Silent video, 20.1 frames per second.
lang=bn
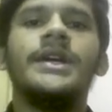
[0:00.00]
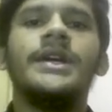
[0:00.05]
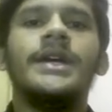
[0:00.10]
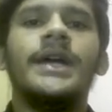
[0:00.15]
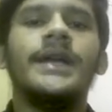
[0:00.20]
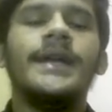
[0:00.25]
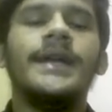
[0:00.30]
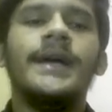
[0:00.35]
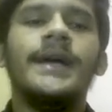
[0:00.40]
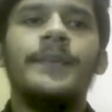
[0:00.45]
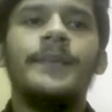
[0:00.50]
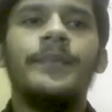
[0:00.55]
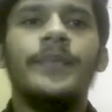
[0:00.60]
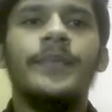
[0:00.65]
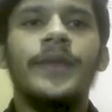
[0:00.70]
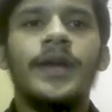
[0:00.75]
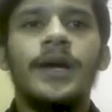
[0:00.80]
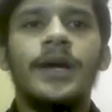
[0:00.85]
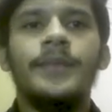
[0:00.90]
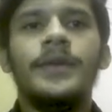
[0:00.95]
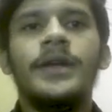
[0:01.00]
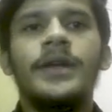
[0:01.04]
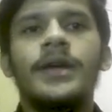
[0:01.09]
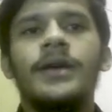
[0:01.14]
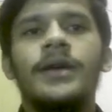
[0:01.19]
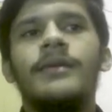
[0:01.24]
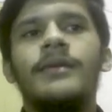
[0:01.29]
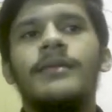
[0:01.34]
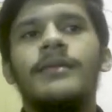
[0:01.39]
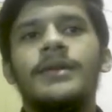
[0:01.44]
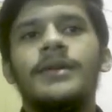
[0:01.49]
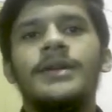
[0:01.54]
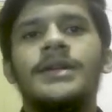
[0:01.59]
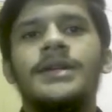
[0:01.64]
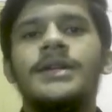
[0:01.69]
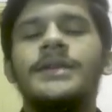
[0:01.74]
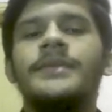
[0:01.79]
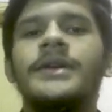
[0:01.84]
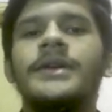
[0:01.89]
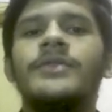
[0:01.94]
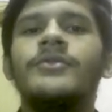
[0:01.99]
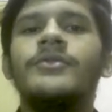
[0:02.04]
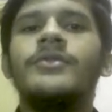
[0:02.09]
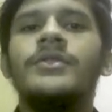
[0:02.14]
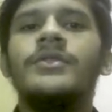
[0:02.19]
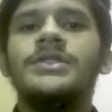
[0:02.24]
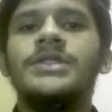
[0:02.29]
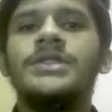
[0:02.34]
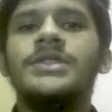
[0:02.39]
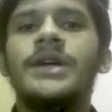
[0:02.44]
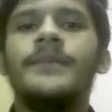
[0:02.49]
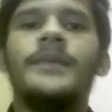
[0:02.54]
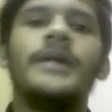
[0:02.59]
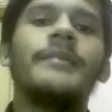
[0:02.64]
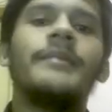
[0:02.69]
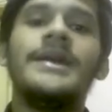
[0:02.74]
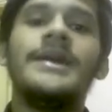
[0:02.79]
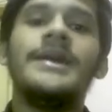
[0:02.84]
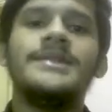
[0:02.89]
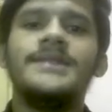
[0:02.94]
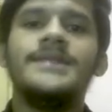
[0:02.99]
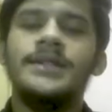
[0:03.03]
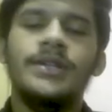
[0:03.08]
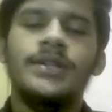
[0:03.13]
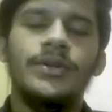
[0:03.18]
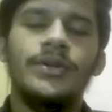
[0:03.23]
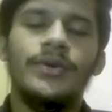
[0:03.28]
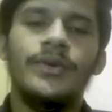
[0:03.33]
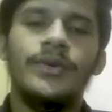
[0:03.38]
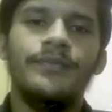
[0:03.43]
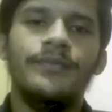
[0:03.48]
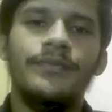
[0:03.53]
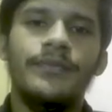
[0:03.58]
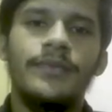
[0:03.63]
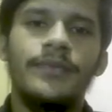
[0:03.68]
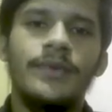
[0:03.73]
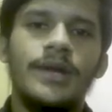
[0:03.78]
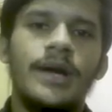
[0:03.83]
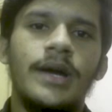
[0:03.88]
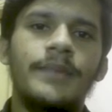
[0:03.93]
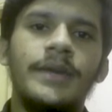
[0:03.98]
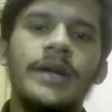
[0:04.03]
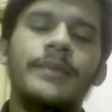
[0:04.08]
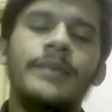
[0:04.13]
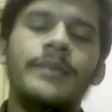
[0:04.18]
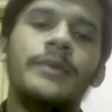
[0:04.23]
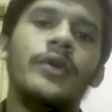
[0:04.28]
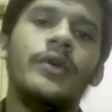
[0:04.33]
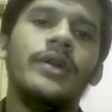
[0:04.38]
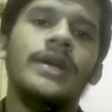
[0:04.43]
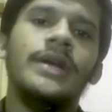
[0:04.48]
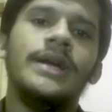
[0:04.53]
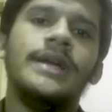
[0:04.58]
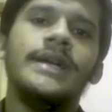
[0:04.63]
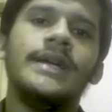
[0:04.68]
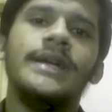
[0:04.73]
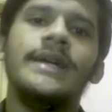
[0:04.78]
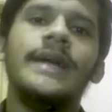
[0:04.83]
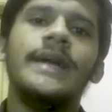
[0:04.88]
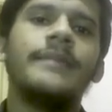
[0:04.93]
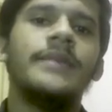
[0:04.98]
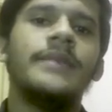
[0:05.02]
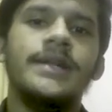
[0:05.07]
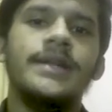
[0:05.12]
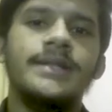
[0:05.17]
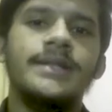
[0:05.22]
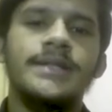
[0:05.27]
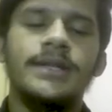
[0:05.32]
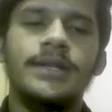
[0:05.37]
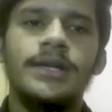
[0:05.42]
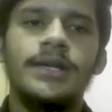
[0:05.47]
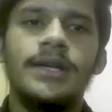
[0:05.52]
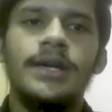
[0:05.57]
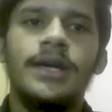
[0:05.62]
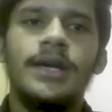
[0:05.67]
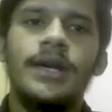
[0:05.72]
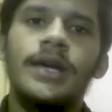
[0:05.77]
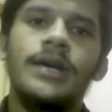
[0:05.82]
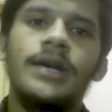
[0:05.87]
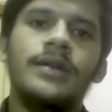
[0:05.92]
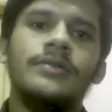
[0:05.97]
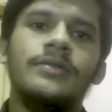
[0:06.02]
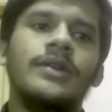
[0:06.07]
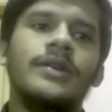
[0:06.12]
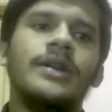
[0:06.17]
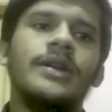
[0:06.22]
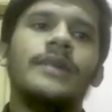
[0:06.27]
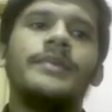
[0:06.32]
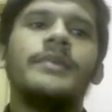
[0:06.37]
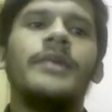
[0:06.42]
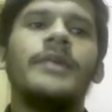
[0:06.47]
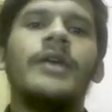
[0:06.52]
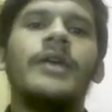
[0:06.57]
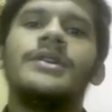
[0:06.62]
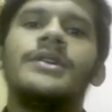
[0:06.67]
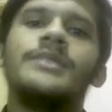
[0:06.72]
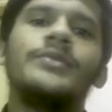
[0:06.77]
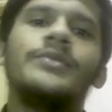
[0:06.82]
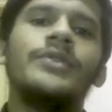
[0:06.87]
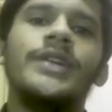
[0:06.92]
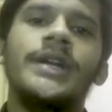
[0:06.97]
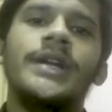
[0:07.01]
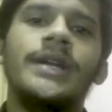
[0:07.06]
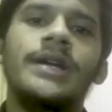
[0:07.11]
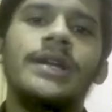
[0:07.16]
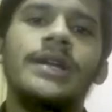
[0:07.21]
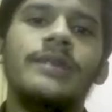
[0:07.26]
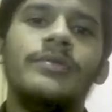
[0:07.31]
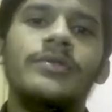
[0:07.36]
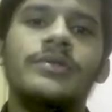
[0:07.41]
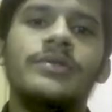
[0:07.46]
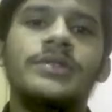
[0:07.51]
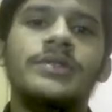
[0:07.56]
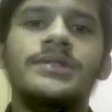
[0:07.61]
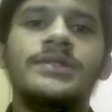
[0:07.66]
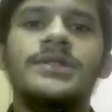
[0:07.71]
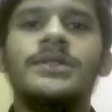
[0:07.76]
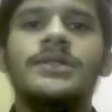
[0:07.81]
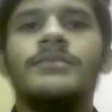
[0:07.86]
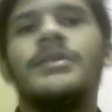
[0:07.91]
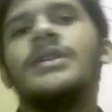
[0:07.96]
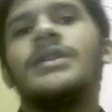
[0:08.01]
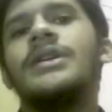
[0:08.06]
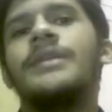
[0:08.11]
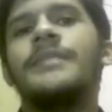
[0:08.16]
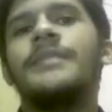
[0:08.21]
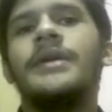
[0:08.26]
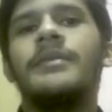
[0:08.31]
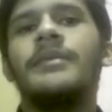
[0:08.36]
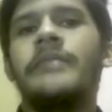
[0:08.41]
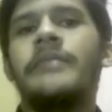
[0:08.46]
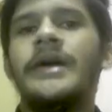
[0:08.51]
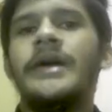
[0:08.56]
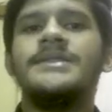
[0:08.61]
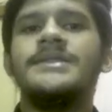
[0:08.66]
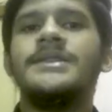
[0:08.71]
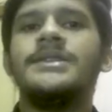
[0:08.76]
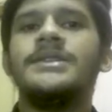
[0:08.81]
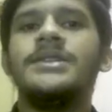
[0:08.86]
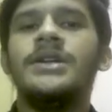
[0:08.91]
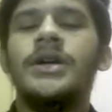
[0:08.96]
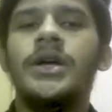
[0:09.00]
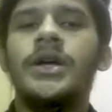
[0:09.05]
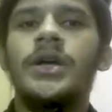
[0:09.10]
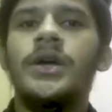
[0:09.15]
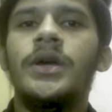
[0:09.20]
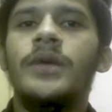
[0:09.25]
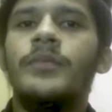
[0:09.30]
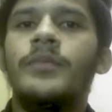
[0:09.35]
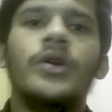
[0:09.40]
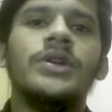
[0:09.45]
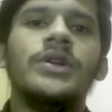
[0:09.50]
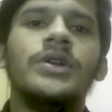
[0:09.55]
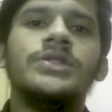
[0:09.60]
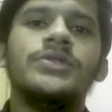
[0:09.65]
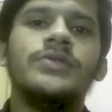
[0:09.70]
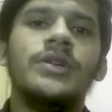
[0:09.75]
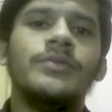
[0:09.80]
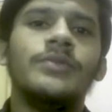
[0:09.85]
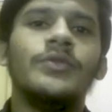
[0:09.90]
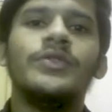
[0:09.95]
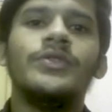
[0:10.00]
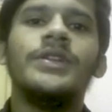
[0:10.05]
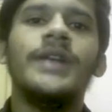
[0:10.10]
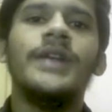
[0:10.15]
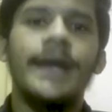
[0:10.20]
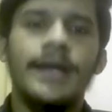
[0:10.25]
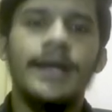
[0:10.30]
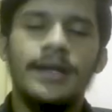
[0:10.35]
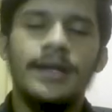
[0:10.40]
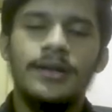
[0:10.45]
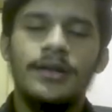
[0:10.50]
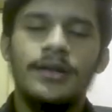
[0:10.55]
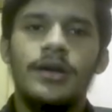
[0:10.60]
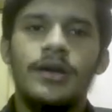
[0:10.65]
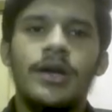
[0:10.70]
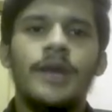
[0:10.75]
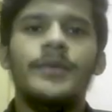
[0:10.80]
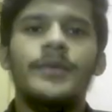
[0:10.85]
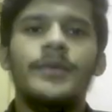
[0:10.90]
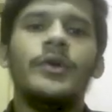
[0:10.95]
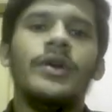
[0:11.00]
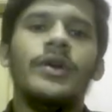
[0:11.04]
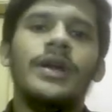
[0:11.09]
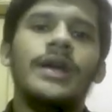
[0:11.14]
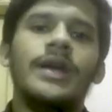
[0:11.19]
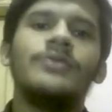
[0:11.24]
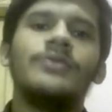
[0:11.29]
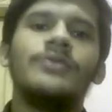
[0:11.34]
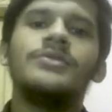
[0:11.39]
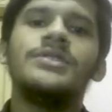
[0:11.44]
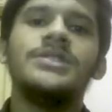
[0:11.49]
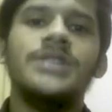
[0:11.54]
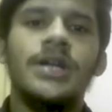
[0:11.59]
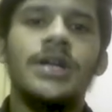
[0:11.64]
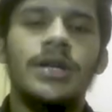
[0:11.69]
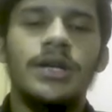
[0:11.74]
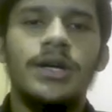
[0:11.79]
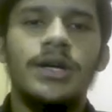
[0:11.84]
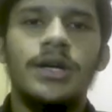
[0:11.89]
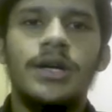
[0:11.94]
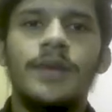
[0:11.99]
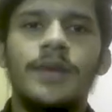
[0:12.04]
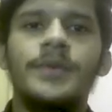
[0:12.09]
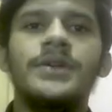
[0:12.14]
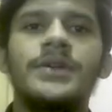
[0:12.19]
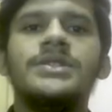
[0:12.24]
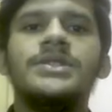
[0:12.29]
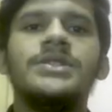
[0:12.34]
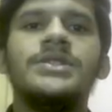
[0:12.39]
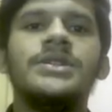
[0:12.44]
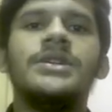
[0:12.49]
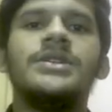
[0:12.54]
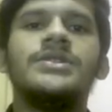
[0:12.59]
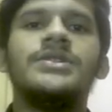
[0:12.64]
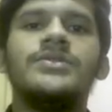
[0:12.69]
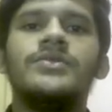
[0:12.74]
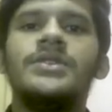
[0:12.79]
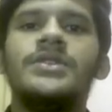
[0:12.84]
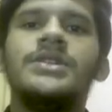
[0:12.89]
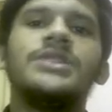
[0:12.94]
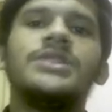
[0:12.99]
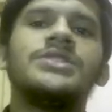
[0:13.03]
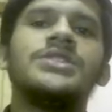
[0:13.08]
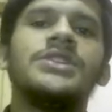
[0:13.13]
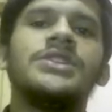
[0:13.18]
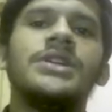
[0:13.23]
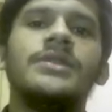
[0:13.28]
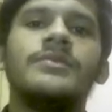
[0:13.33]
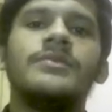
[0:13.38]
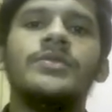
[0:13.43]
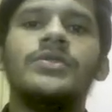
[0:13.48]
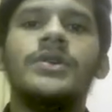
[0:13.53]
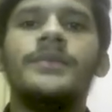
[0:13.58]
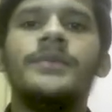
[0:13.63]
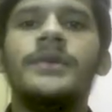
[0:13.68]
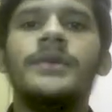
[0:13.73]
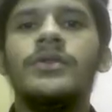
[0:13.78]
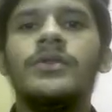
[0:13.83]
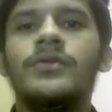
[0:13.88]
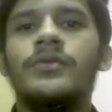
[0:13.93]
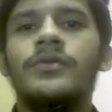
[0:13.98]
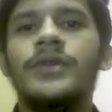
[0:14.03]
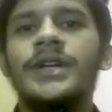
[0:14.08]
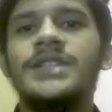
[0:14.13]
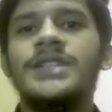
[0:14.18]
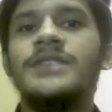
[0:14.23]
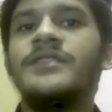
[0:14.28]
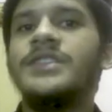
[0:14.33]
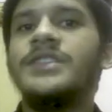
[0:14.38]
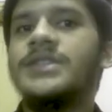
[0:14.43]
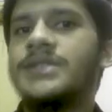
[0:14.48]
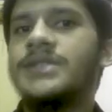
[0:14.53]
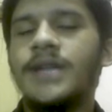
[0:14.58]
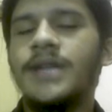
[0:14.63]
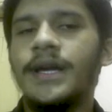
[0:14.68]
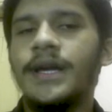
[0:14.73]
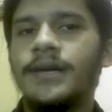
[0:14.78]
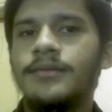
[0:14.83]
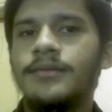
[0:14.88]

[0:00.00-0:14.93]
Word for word: এটা আপনি এটা ডিপেন্ড করে হচ্ছে আপনার মাইন্ডসেট কীরকম আপনি আপনি পড়ালেখাটাকে কেমনে নিচ্ছেন হ্যাঁ ধরেন আপনি ভালো একটা পলিটেকনিকগুলো পড়তেছেন বাট আপনার মাইন্ডসেটটা পড়াশোনার মধ্যে নাই আপনি পড়ালেখা করতে চান না আপনি ইঞ্জিনিয়ার স্টুডেন্ট ইঞ্জিনিয়ারের মতো আপনার কোনো অ্যাক্টিভিটিস নাই